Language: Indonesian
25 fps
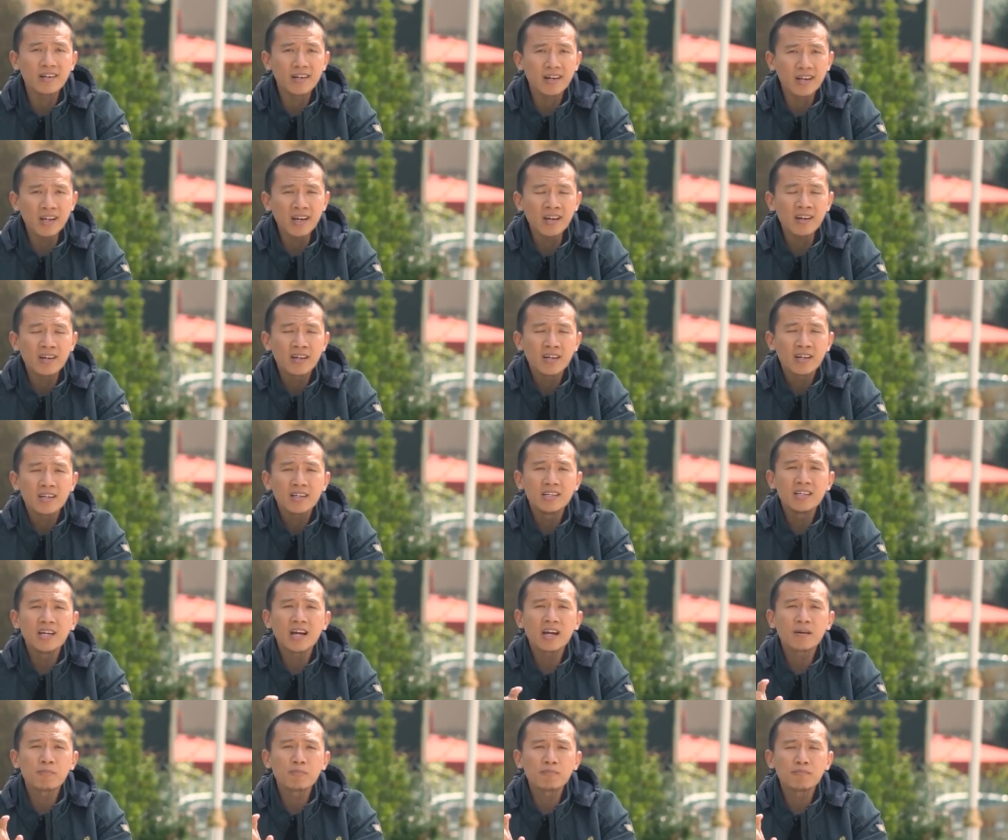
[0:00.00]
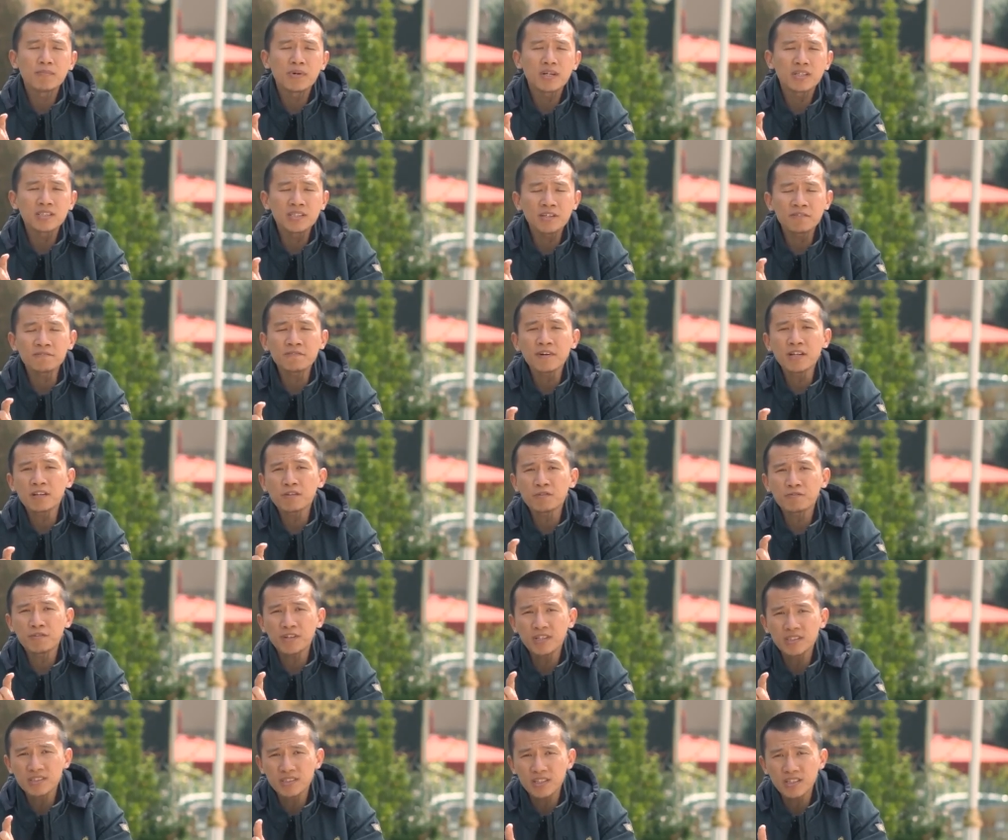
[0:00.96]
adalah yang bersifat
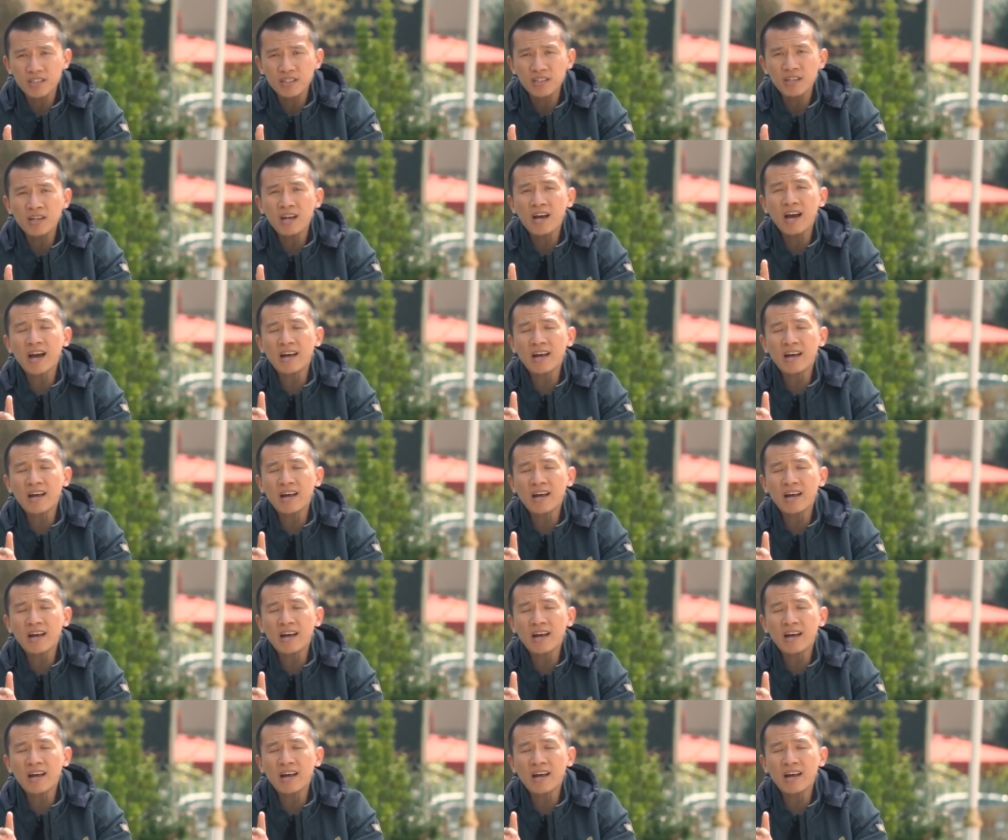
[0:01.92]
fiksi,